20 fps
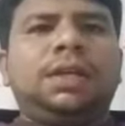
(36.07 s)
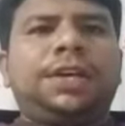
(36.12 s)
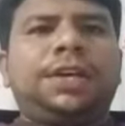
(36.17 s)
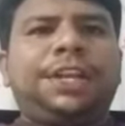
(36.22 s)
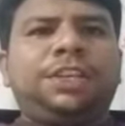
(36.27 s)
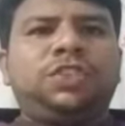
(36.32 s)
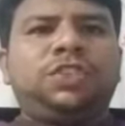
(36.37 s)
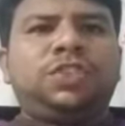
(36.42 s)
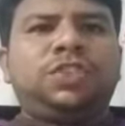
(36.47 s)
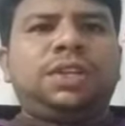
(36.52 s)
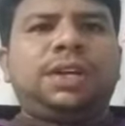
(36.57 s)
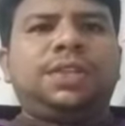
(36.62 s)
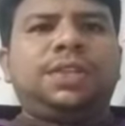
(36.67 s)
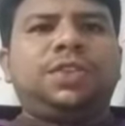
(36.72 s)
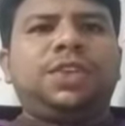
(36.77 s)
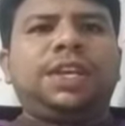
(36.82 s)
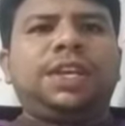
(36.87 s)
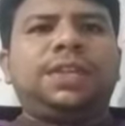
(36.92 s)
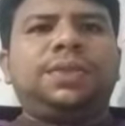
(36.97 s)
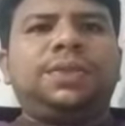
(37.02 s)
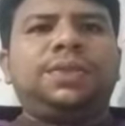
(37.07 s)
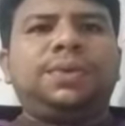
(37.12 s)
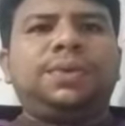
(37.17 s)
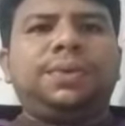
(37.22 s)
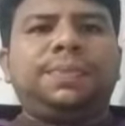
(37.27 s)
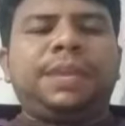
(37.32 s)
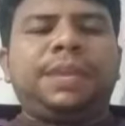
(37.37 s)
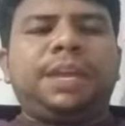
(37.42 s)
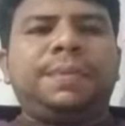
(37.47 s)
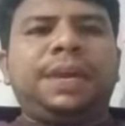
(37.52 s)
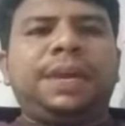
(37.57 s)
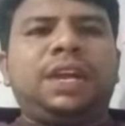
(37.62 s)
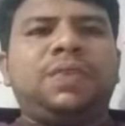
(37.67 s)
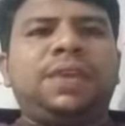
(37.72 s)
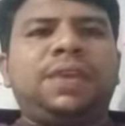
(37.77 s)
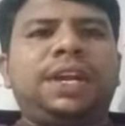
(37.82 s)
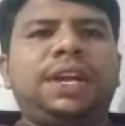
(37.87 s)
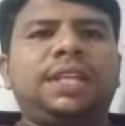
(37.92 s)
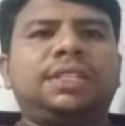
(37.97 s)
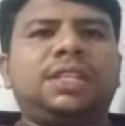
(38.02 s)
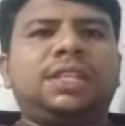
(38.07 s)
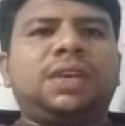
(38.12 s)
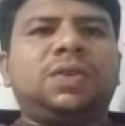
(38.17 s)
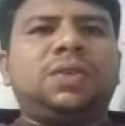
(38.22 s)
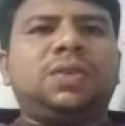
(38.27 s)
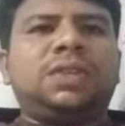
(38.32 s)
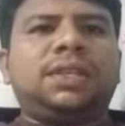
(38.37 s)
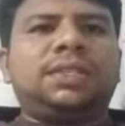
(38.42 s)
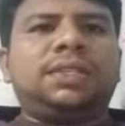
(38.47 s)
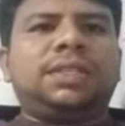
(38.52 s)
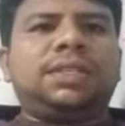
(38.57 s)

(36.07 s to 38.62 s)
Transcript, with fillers: క్రీస్తునాథుని అందు ప్రియమైనటువంటి సహోదరి